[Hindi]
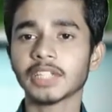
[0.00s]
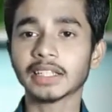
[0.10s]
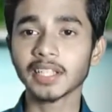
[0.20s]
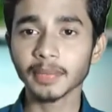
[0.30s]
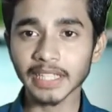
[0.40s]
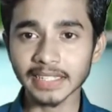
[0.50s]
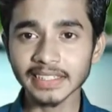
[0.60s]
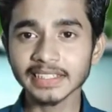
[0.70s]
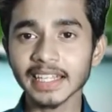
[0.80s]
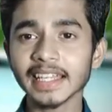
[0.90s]
साथ ही
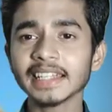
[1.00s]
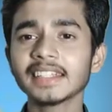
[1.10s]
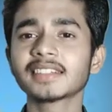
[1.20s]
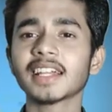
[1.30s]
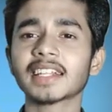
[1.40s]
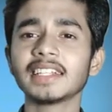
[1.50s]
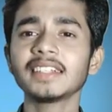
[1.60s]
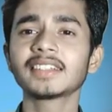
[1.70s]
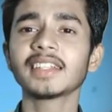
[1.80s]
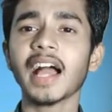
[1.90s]
बताते चलें कि इस
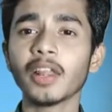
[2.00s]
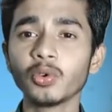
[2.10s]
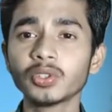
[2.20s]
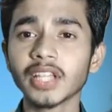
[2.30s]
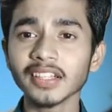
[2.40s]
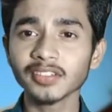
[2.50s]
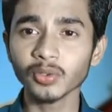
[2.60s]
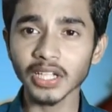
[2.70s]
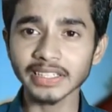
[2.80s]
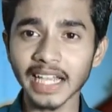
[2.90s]
तकनीक से आलू 10
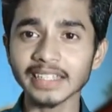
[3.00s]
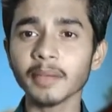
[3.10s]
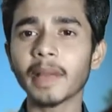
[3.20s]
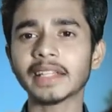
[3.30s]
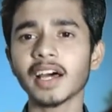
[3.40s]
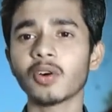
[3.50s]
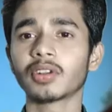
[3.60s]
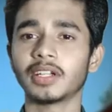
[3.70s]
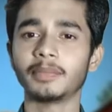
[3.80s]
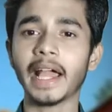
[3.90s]
गुना ज़्यादा पैदा
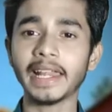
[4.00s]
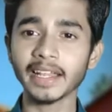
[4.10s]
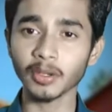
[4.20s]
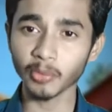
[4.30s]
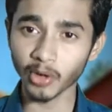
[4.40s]
होंगे पहले के